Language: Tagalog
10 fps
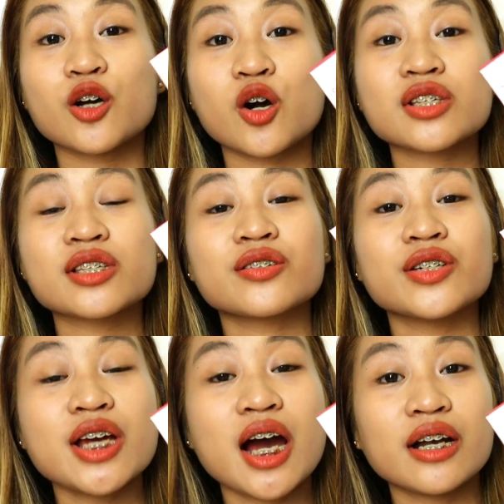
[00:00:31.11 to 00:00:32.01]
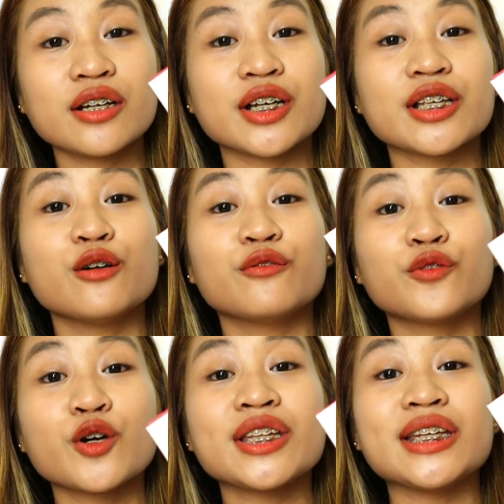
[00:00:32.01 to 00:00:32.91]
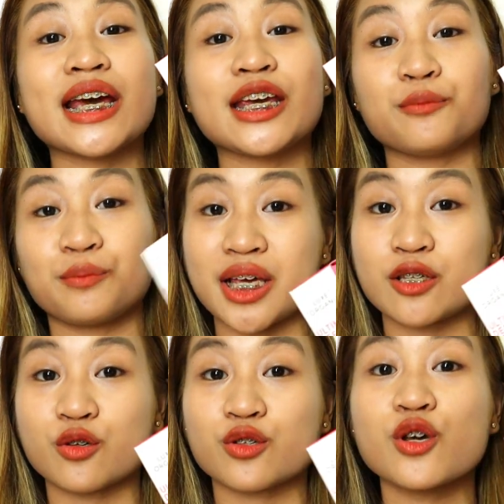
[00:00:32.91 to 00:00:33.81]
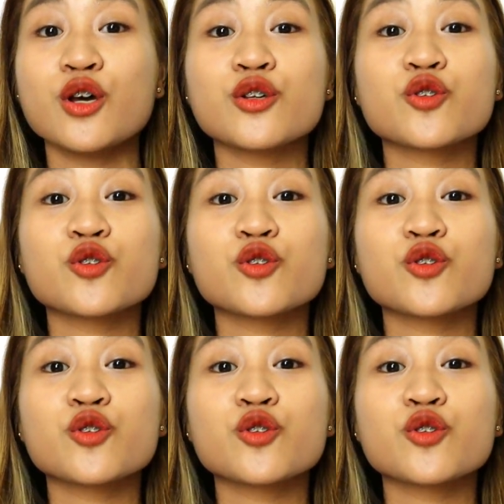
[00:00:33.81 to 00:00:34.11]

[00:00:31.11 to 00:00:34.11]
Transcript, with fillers: cost 329 49 pesos.